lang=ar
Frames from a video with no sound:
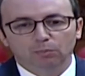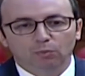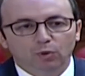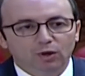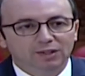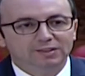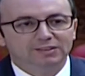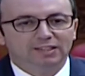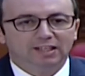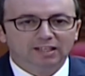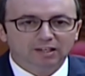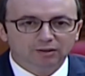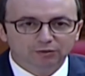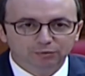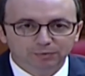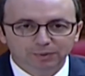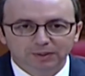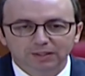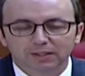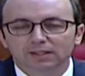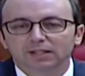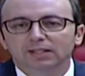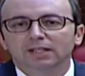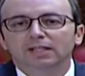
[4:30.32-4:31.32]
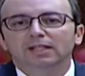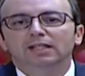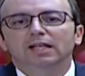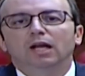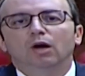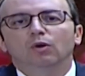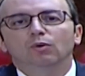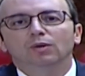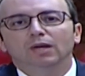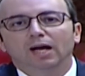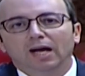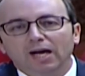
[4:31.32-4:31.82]
معترف به
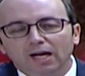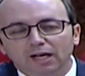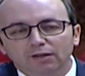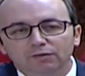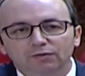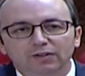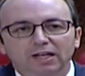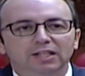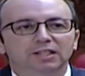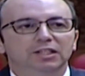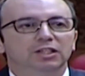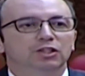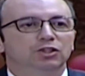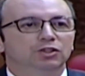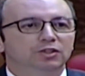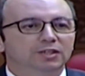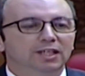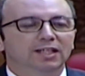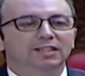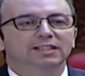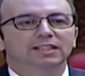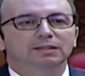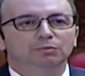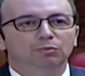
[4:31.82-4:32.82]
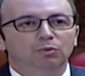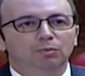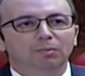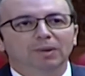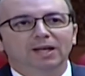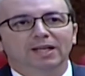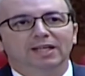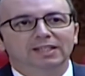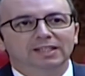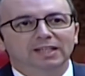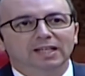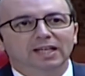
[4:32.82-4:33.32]
له الحق في ان يجتاز
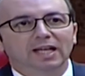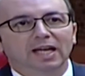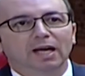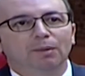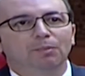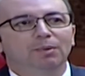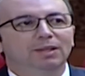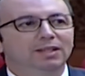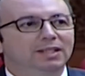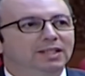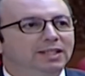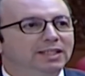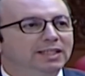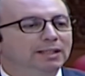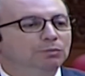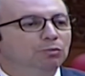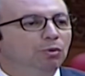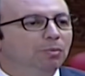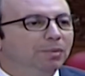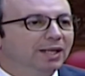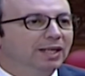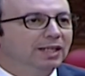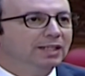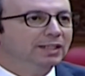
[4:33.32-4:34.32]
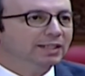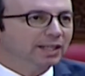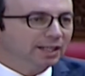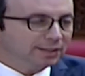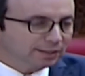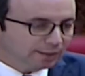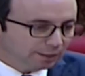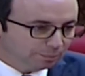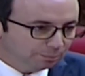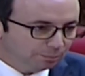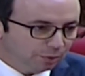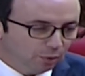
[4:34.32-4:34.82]
مباراه اقامه اللي هي مباراه
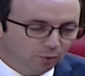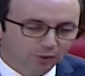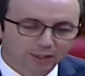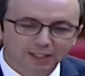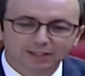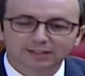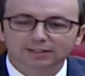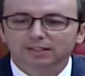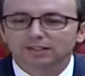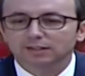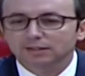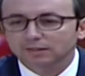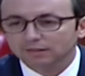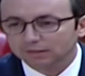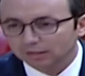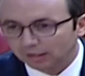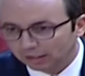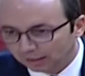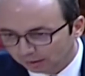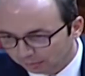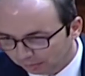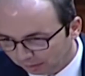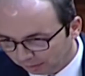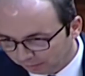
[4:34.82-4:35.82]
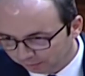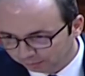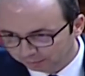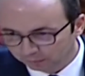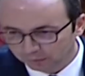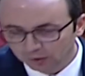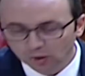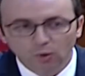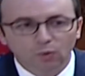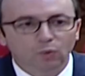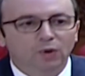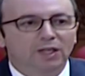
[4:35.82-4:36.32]
للاطباء وليس للطلبه
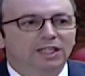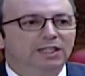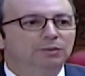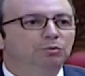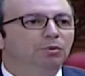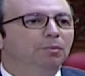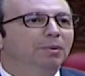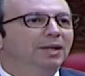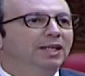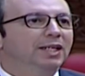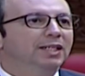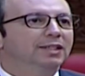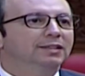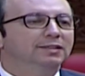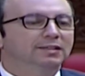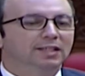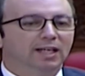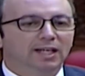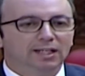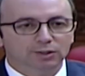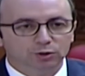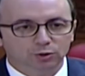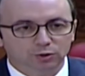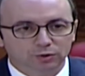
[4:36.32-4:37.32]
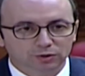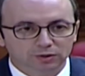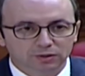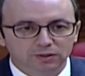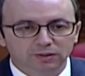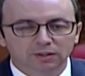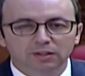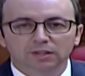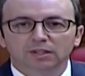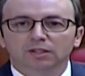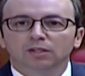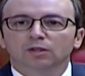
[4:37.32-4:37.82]
وهي مباراه
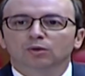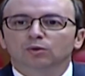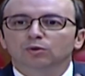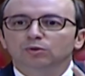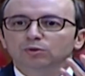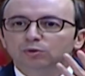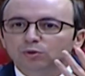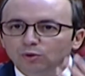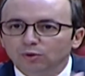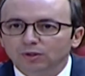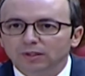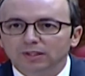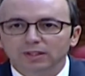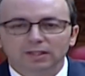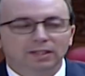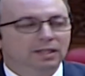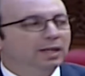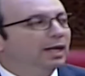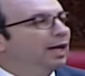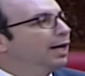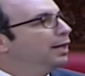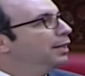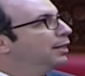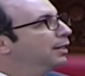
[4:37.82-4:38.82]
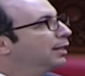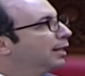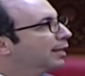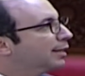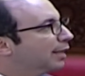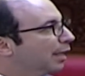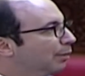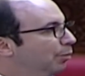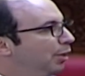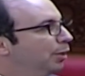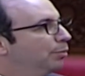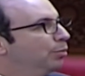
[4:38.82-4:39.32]
للتخصص انظري ان
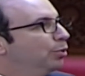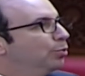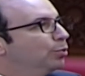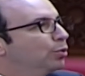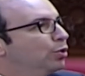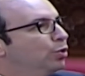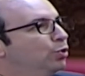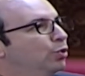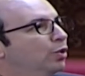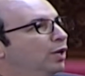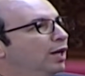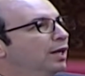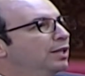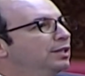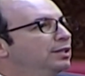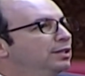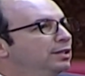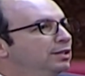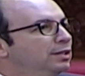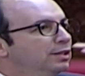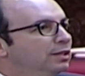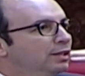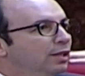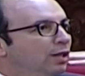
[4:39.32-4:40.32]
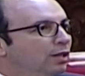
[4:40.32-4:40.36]
طبيب يمكنه ان